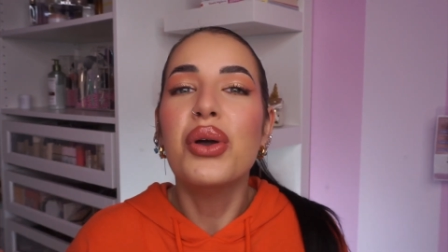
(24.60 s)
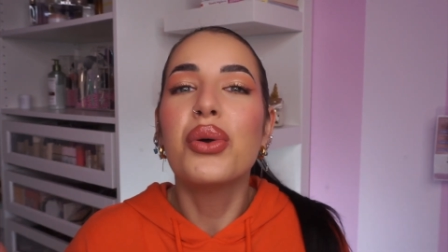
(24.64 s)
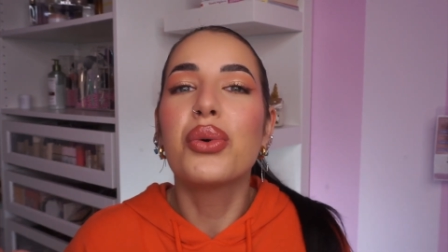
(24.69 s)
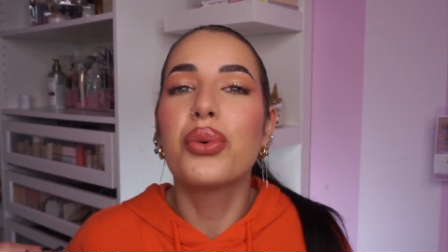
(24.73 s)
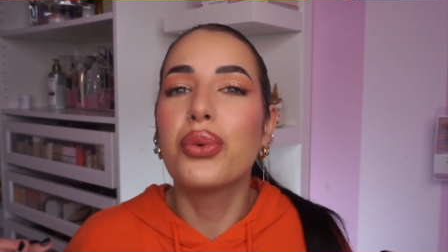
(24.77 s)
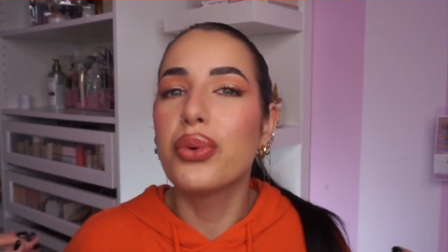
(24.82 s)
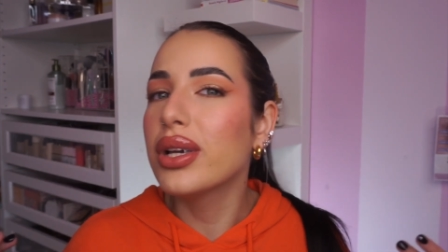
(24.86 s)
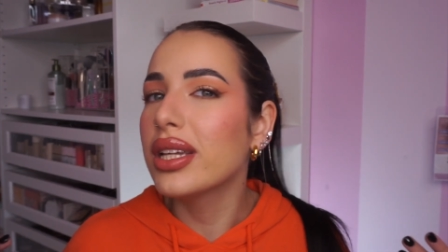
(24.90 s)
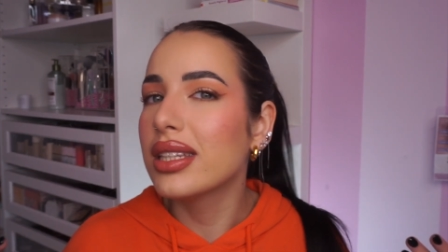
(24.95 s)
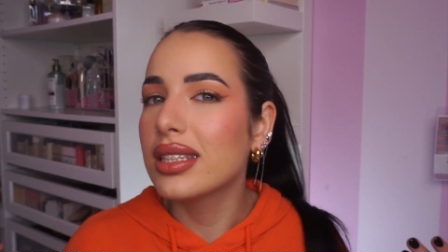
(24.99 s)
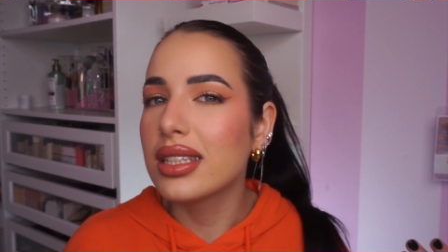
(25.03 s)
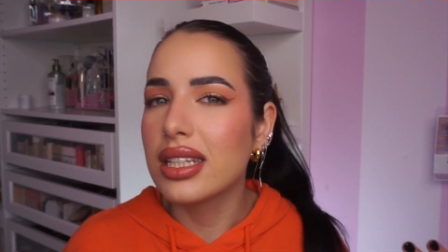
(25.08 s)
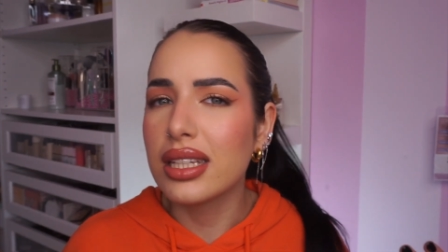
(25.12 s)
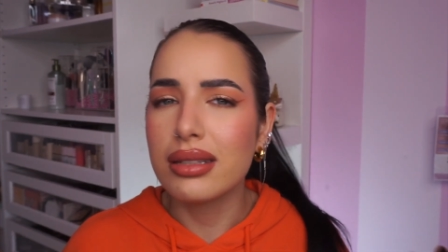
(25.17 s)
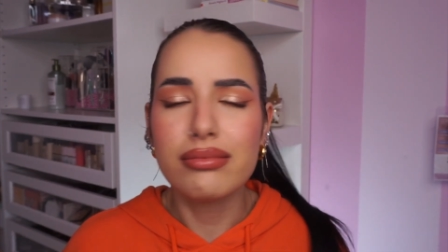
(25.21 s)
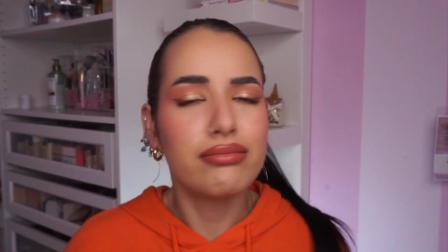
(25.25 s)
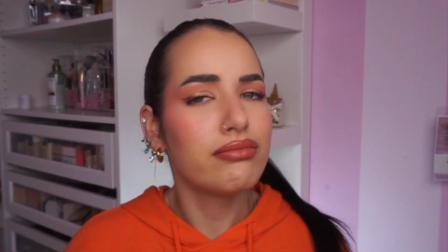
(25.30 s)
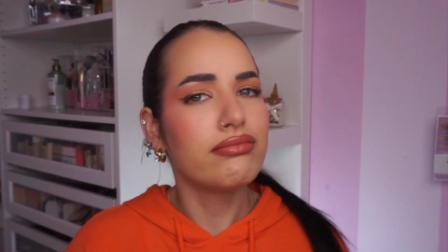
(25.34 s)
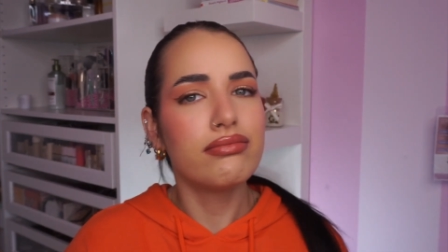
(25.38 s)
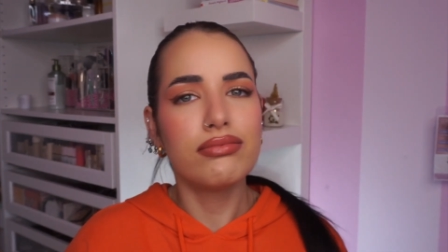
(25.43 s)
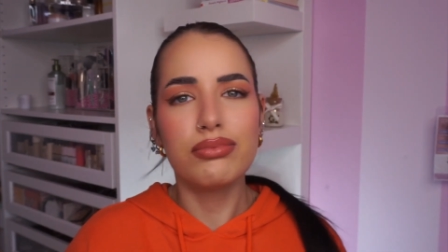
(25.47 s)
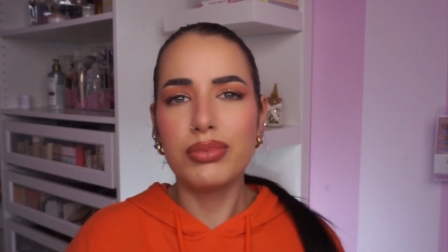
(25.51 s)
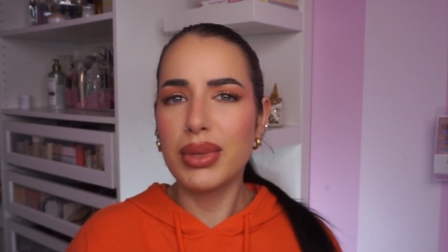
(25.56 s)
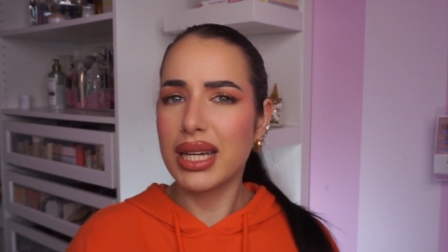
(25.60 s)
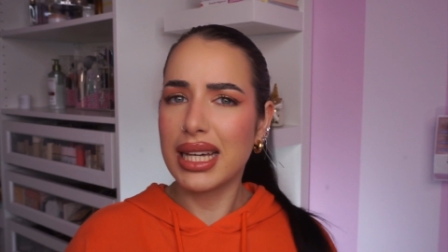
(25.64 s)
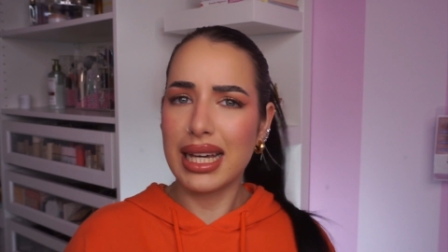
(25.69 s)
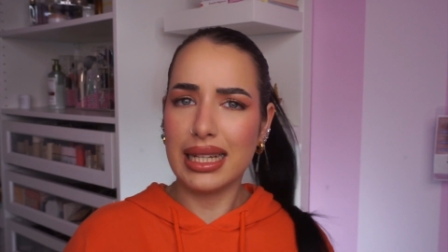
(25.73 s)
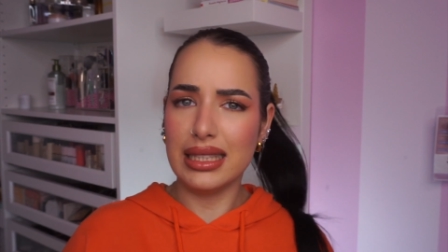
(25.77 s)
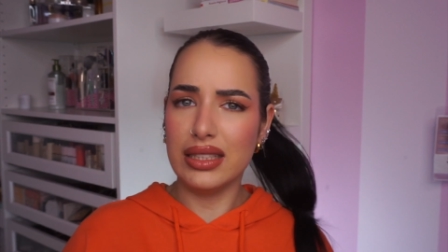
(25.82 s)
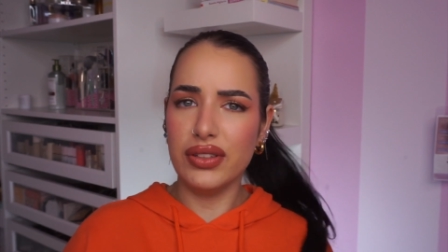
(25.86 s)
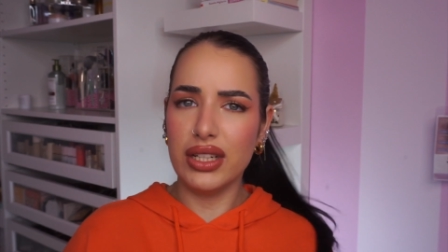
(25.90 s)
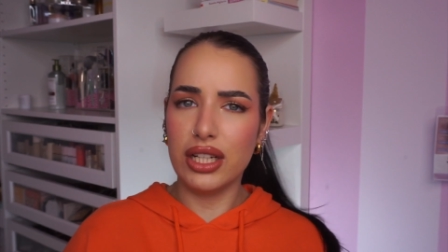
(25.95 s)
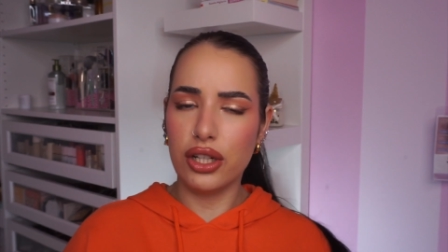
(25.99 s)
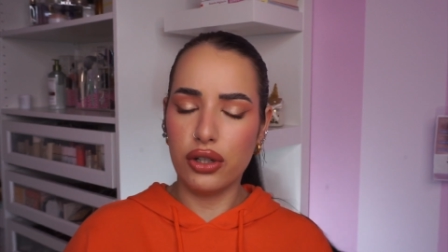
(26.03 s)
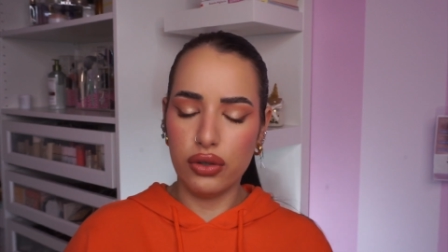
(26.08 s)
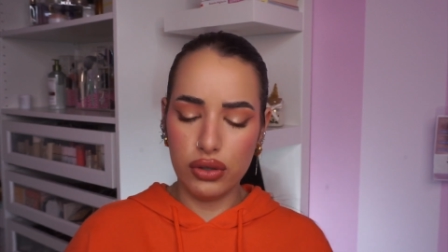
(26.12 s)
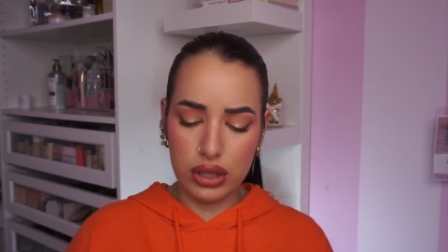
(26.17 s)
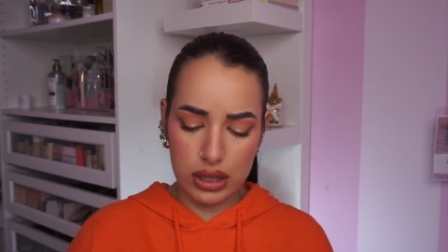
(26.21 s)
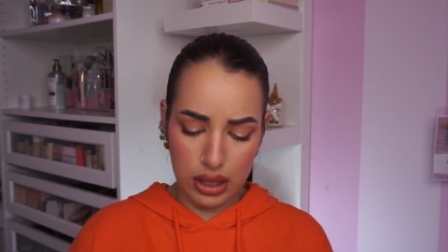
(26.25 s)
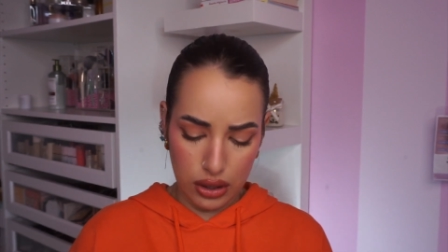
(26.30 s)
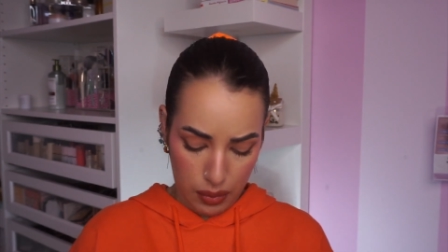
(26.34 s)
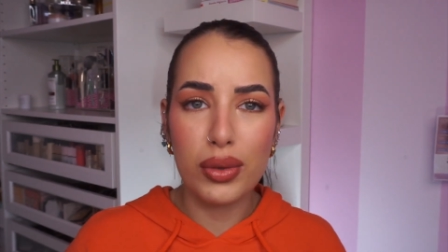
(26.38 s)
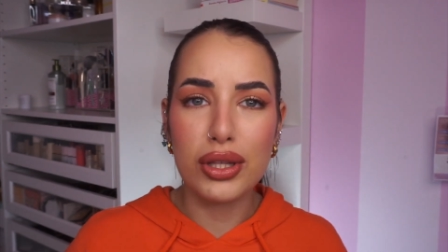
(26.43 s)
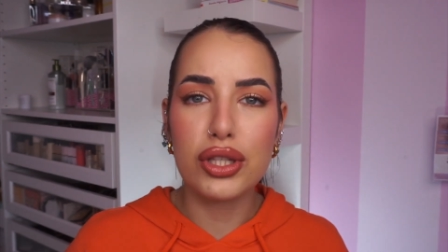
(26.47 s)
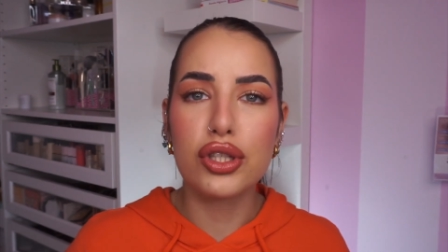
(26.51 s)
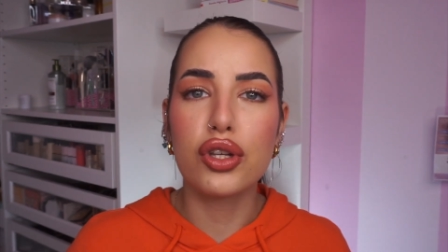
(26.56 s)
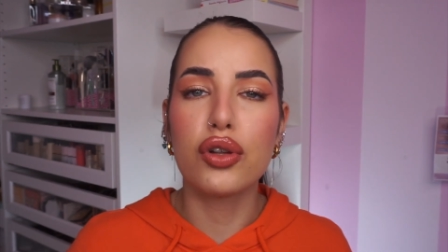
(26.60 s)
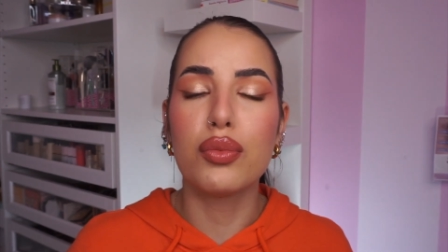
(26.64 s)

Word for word: quindi beccateveli così ho messo